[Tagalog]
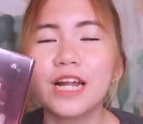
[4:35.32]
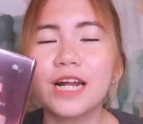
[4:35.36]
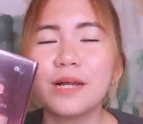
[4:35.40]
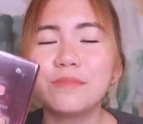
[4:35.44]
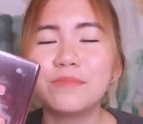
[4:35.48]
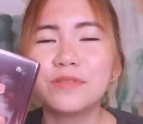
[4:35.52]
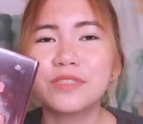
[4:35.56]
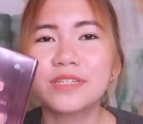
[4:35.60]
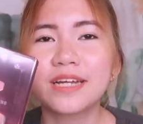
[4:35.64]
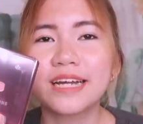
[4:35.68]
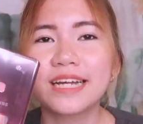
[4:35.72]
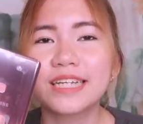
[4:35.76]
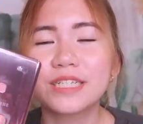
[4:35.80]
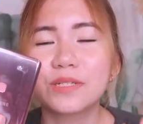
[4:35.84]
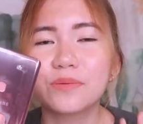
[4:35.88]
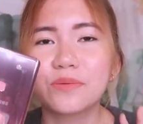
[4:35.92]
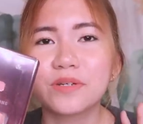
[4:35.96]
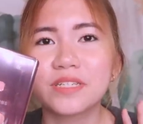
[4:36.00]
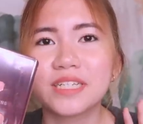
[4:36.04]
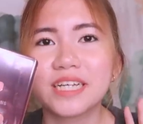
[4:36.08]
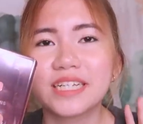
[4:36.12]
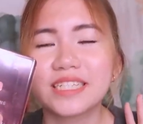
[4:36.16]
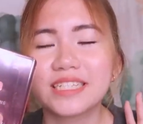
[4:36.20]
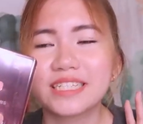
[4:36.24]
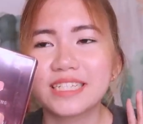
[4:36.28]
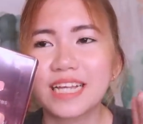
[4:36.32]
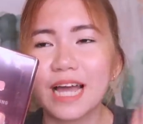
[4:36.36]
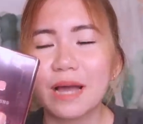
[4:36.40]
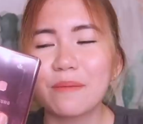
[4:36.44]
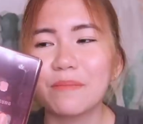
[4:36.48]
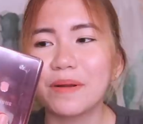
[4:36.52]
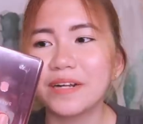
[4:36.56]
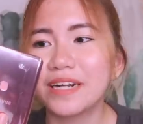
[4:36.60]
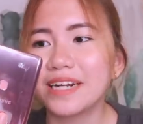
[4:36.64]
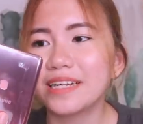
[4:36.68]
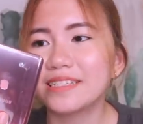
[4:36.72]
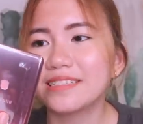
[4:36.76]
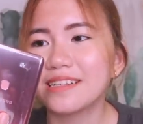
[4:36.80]
alam nyo guys, with its
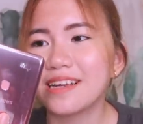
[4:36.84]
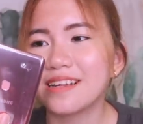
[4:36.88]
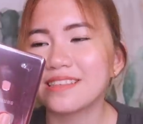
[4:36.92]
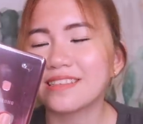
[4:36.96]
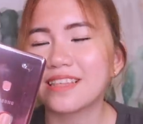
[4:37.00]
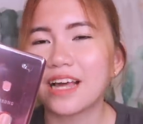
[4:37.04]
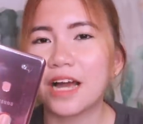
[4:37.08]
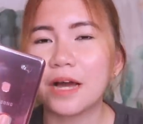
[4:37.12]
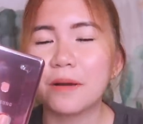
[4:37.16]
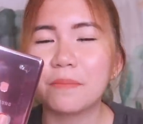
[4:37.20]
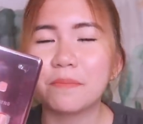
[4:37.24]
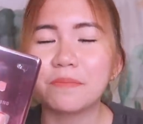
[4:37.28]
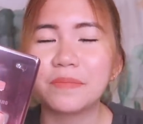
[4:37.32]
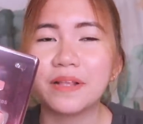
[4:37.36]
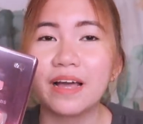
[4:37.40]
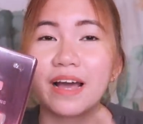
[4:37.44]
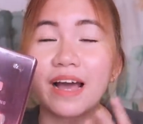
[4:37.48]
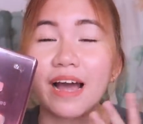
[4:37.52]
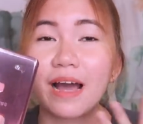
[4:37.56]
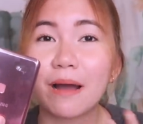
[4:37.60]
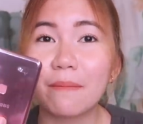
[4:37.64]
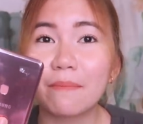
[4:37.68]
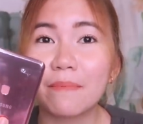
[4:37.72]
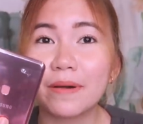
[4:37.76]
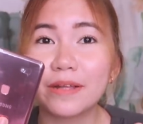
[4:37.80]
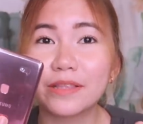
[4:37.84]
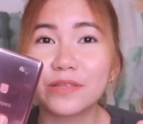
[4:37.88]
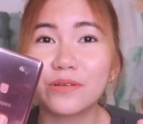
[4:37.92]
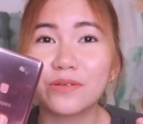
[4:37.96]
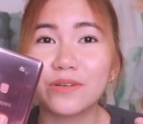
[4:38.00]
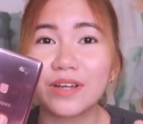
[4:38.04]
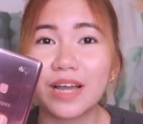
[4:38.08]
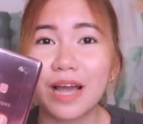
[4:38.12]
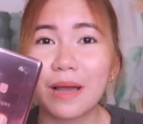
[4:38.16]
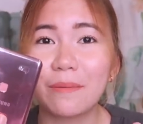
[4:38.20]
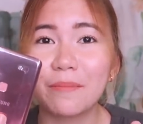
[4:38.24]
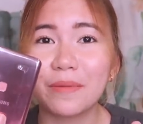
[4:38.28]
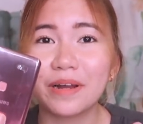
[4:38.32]
camera setup na apat
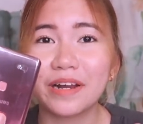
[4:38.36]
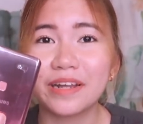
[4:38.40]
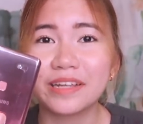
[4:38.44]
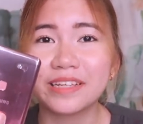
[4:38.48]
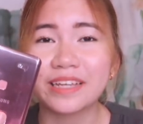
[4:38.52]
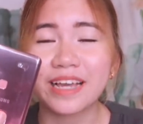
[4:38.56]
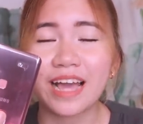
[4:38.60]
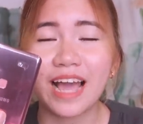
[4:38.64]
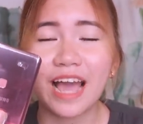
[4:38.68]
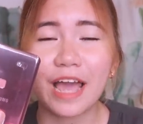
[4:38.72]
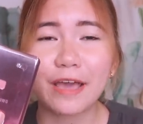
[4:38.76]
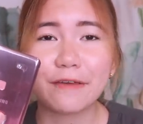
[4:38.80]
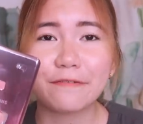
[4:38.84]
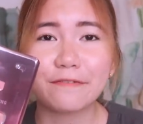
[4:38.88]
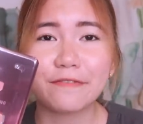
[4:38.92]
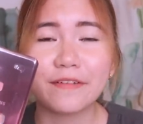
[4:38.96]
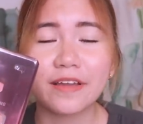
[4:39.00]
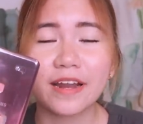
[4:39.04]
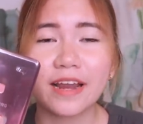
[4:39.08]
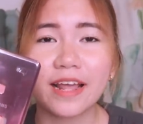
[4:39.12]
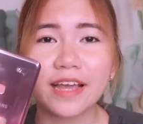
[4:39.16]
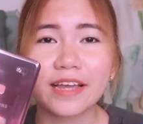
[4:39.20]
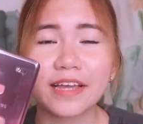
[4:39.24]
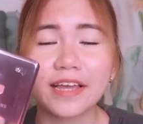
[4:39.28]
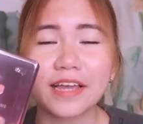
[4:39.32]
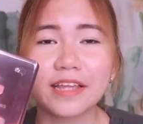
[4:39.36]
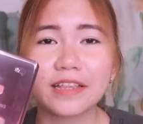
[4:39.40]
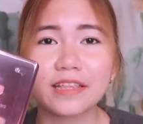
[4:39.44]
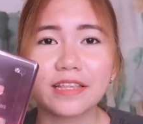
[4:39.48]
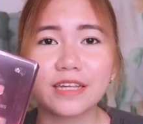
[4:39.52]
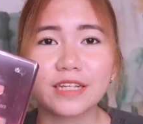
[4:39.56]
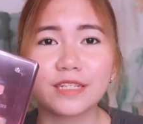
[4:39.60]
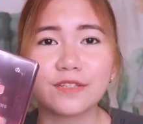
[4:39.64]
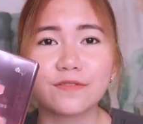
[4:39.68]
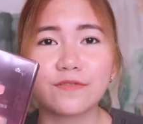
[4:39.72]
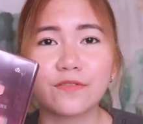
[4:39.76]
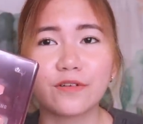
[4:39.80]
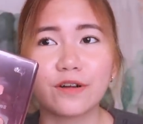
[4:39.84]
yung camera niya, I feel like it
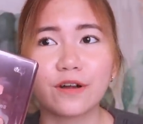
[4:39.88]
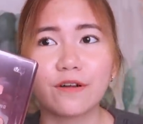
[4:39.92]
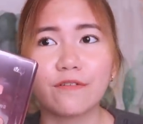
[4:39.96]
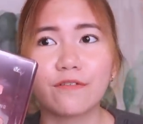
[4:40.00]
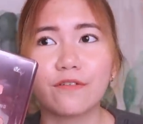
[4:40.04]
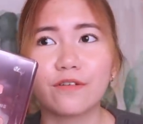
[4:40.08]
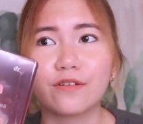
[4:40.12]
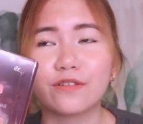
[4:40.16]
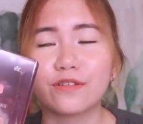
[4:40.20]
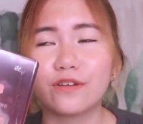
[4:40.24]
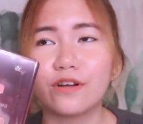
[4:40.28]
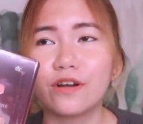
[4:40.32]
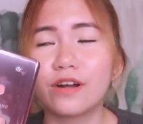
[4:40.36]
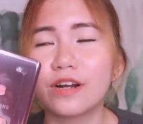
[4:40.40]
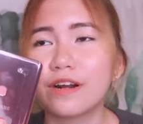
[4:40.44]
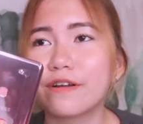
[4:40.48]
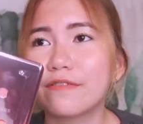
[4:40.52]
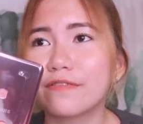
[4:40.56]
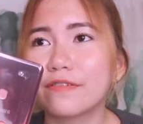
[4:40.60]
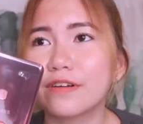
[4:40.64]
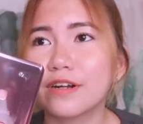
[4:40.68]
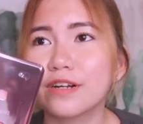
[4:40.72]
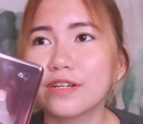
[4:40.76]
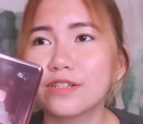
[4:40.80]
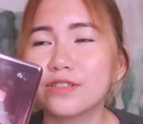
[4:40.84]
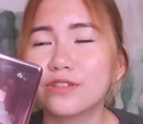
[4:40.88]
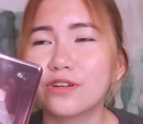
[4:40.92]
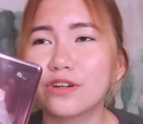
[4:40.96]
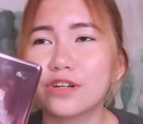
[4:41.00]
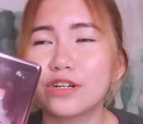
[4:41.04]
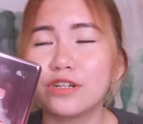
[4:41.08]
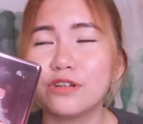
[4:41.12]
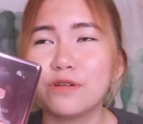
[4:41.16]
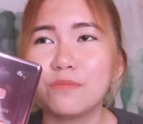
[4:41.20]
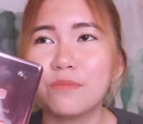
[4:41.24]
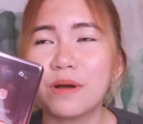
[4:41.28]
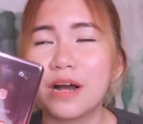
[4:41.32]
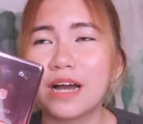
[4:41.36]
is for photographers
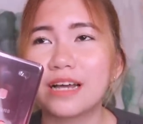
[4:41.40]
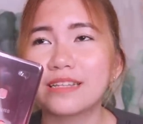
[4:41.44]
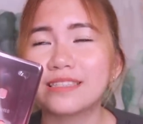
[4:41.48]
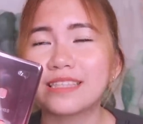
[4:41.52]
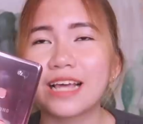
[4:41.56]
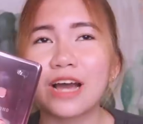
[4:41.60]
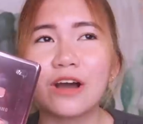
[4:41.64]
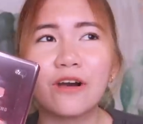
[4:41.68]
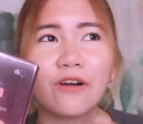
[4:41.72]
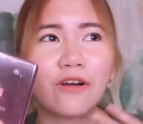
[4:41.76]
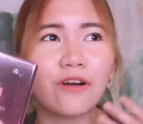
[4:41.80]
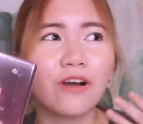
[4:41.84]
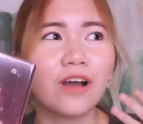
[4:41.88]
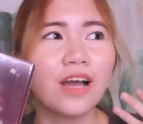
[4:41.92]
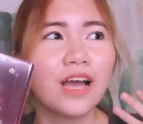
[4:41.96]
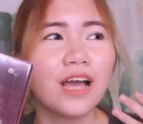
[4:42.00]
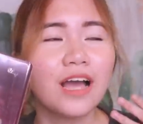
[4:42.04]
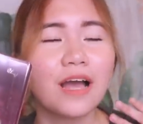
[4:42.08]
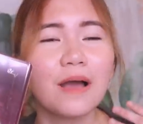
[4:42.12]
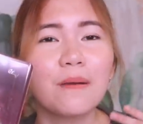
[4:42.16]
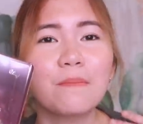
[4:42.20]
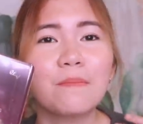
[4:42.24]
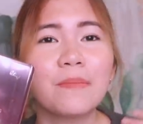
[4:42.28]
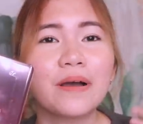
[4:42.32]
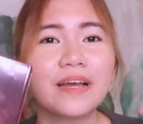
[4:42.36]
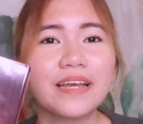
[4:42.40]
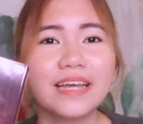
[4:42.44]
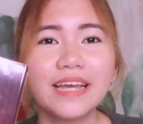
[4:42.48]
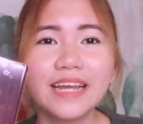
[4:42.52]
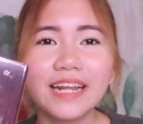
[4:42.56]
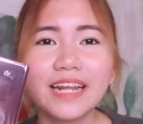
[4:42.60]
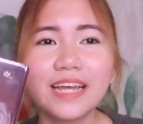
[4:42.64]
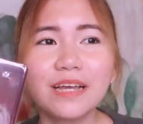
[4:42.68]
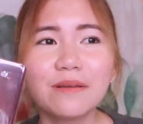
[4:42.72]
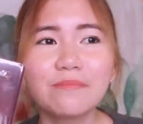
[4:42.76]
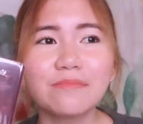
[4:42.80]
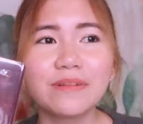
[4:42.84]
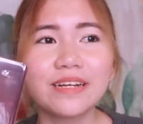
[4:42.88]
or yung mga taong
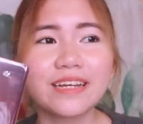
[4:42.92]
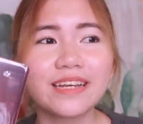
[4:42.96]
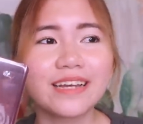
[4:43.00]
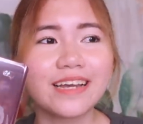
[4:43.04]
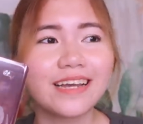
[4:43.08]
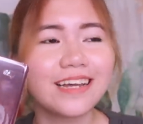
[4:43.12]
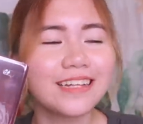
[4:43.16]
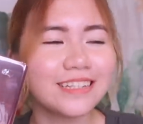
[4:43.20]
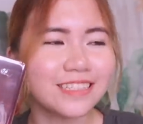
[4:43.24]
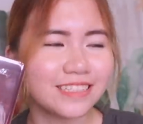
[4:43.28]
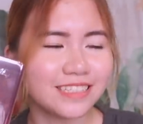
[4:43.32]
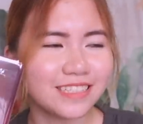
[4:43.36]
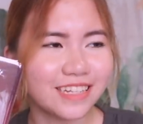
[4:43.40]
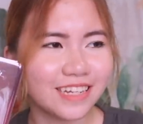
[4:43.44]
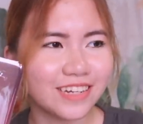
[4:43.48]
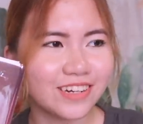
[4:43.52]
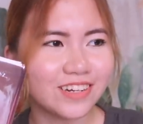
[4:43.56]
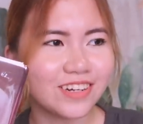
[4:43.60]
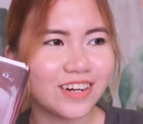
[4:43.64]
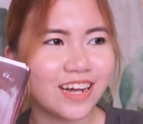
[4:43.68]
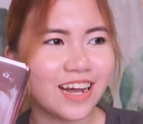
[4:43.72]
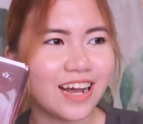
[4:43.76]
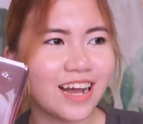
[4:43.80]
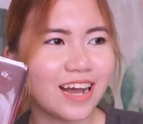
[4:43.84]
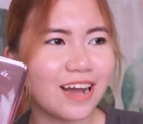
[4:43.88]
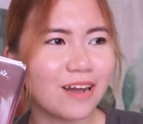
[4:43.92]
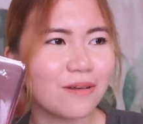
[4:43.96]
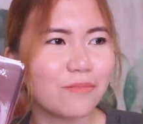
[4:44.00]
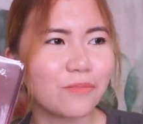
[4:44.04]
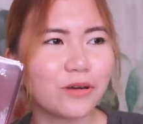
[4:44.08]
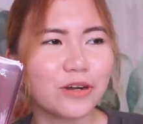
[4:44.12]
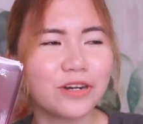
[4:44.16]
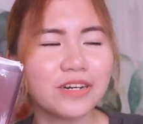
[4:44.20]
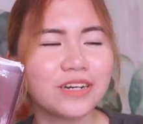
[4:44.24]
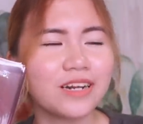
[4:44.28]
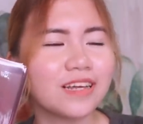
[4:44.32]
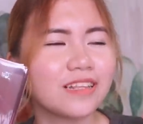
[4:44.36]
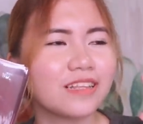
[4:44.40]
mahilig mag-Instagram
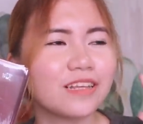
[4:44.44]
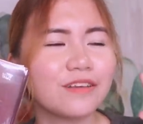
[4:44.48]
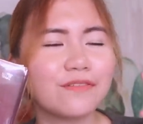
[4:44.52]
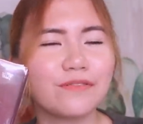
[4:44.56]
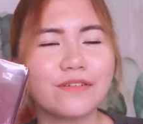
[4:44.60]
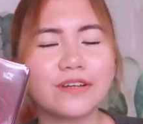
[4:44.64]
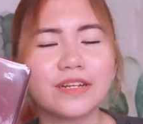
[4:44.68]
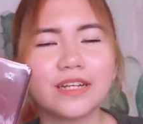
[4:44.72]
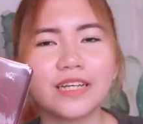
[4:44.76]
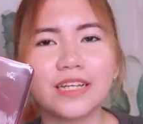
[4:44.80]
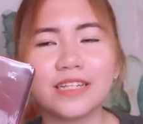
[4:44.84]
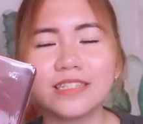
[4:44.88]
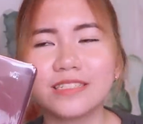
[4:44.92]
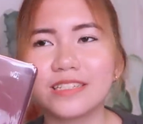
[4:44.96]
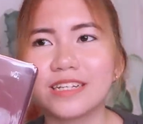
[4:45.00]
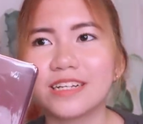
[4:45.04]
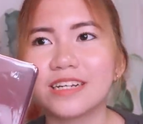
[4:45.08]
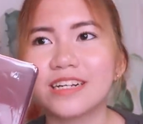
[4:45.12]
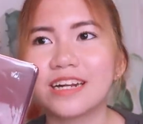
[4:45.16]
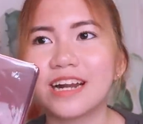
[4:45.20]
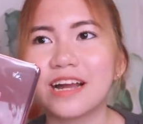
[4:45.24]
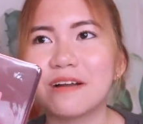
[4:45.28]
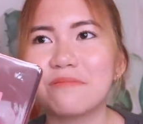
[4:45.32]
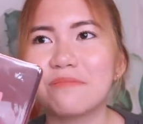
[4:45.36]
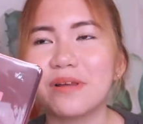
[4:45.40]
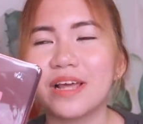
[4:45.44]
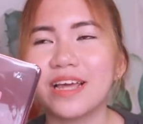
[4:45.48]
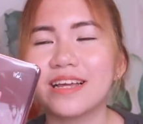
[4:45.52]
or not even Instagram.